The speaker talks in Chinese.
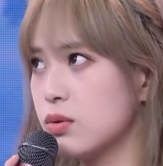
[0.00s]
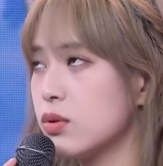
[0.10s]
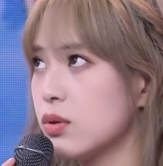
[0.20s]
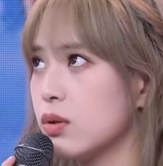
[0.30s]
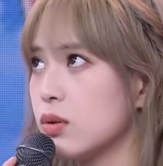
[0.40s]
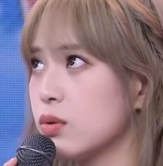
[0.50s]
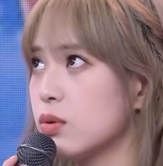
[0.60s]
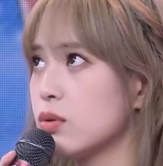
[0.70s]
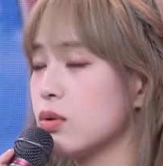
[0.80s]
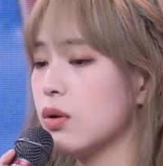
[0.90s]
就
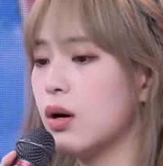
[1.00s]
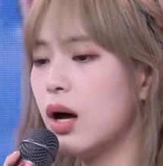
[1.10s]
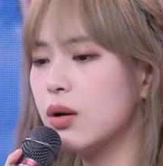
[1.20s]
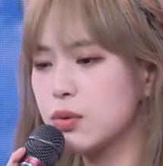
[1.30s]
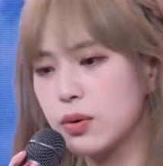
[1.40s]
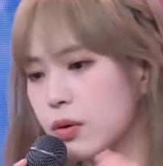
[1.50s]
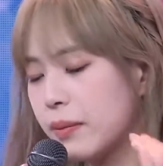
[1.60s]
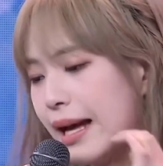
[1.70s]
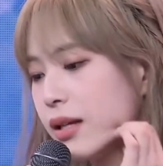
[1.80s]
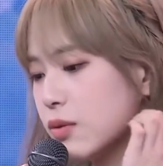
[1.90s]
九号左右
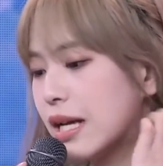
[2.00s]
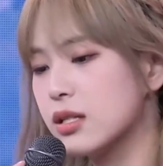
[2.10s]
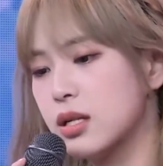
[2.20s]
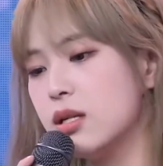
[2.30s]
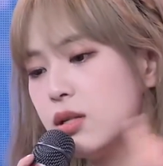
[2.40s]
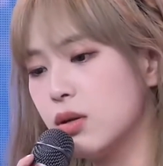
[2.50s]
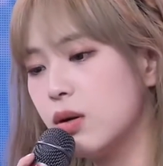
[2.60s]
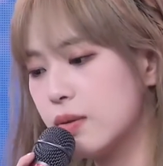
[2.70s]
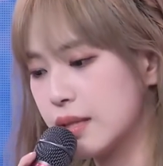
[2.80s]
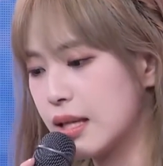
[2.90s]
吧，就他生日之
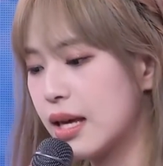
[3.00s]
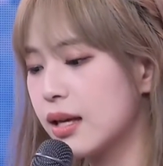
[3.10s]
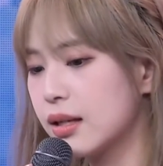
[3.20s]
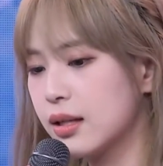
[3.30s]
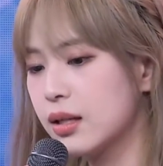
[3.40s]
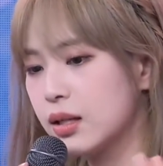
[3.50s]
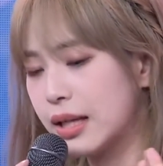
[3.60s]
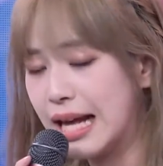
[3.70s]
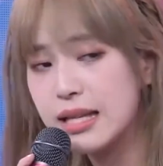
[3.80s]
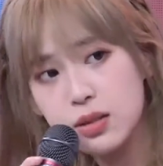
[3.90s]
后几天，
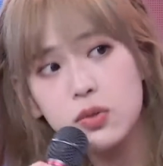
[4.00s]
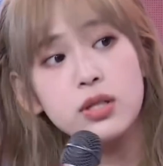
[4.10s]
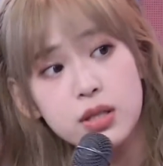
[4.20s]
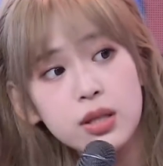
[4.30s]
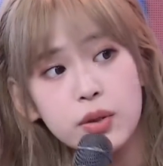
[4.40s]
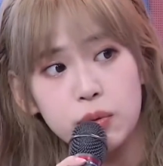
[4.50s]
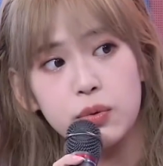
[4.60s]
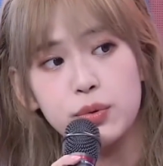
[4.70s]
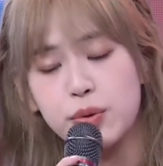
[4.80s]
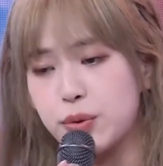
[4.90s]
给他寄过生日礼
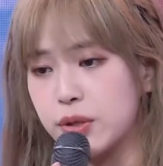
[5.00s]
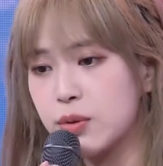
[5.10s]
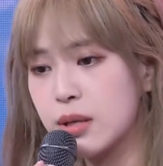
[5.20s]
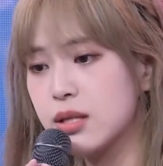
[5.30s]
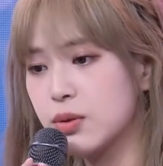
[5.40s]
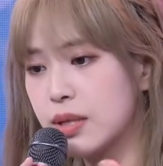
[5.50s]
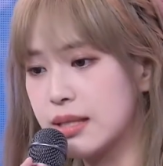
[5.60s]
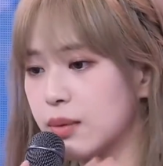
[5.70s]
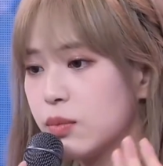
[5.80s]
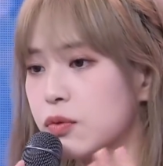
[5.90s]
物，就觉得算是对
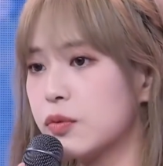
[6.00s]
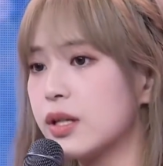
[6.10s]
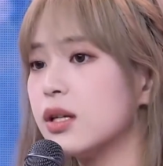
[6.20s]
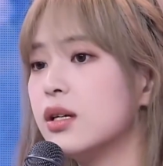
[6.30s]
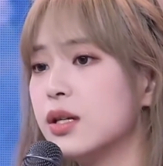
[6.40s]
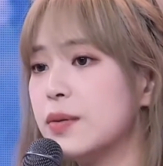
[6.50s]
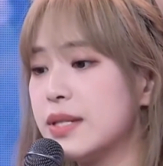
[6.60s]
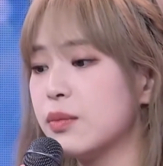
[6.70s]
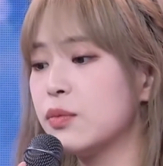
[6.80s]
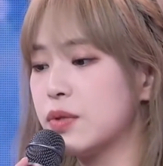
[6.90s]
节目的，因为
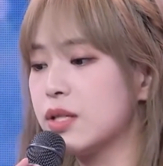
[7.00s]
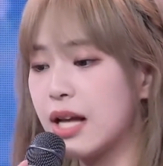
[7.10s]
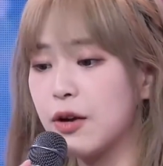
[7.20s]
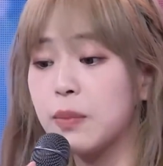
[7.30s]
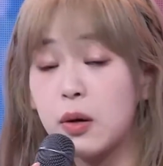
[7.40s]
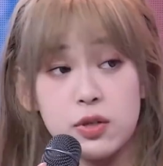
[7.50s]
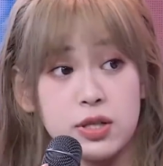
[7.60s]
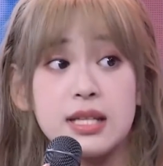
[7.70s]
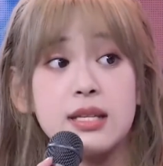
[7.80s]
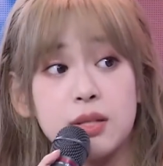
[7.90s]
节目其实他有帮我
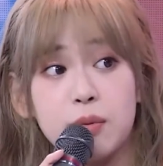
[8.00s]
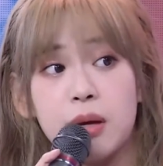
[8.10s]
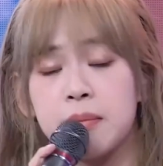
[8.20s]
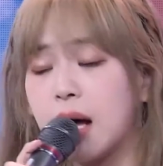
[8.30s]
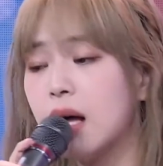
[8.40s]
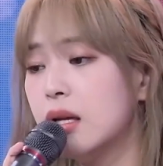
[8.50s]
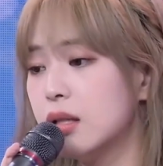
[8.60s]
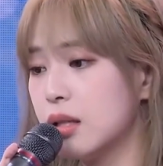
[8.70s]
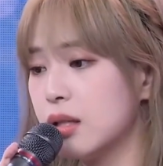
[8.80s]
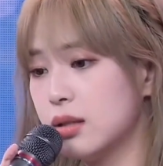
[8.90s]
实现心愿嘛
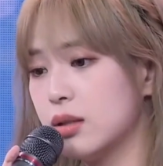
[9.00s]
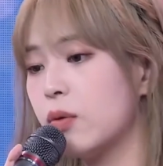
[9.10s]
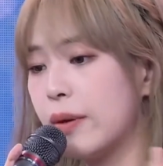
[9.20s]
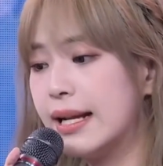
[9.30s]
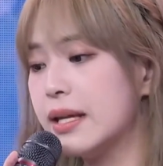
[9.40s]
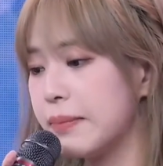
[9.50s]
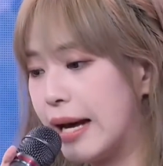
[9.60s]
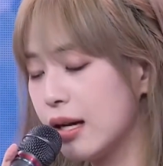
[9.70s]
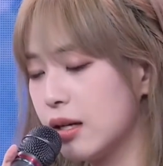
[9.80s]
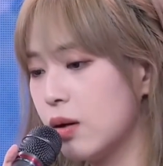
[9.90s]
的一个回礼
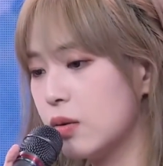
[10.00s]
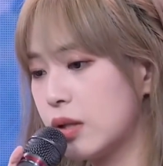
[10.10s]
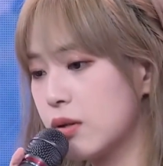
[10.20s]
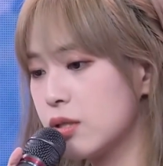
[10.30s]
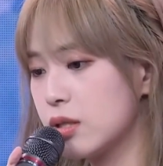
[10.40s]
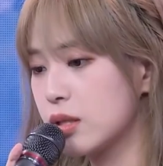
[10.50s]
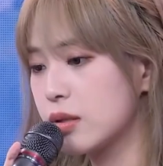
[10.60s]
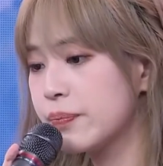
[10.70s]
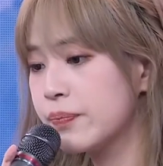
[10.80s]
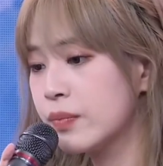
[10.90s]
吧。然后当
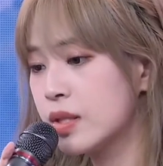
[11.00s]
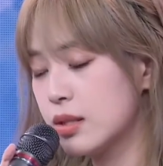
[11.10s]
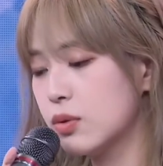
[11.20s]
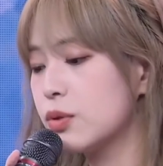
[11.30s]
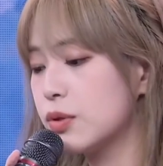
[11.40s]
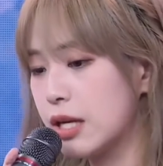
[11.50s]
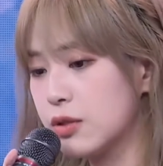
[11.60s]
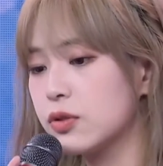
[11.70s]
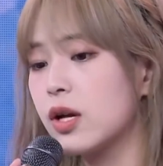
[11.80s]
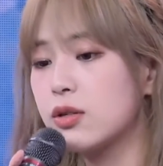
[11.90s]
时寄过去，他
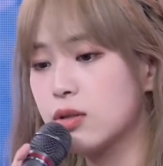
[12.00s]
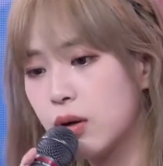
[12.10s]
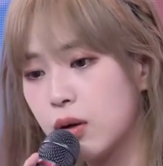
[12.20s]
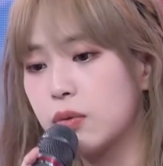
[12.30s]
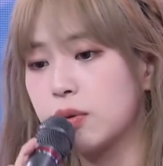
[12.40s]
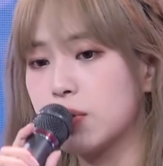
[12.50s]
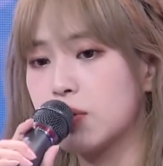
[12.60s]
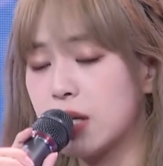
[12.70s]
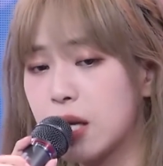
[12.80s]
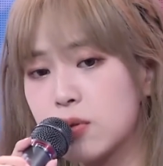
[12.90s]
收到之后，我就
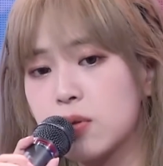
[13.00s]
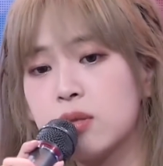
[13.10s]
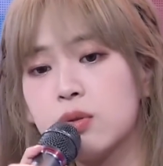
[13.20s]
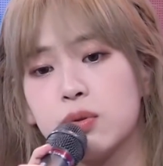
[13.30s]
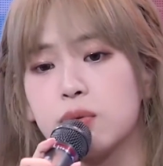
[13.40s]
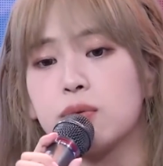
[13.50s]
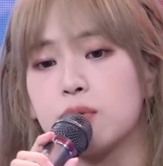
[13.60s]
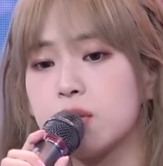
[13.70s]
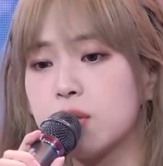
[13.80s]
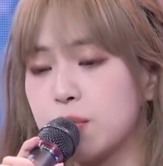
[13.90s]
找他说清楚，
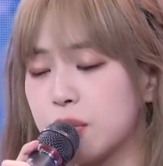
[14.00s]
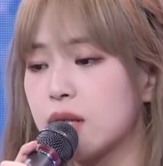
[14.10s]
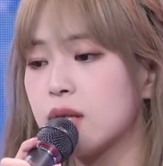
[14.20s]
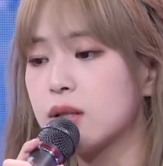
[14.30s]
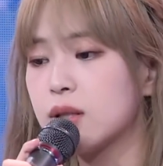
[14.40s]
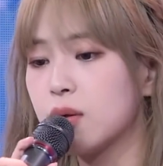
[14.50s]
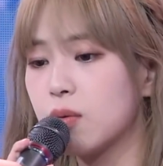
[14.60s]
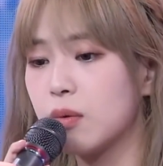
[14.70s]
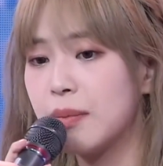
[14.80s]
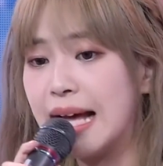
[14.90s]
就是觉得
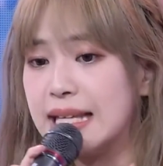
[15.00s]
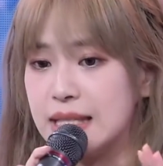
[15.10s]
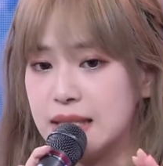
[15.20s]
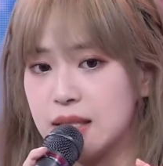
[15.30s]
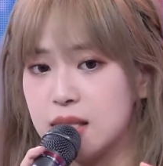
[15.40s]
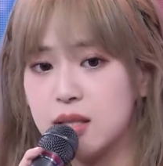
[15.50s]
我们俩其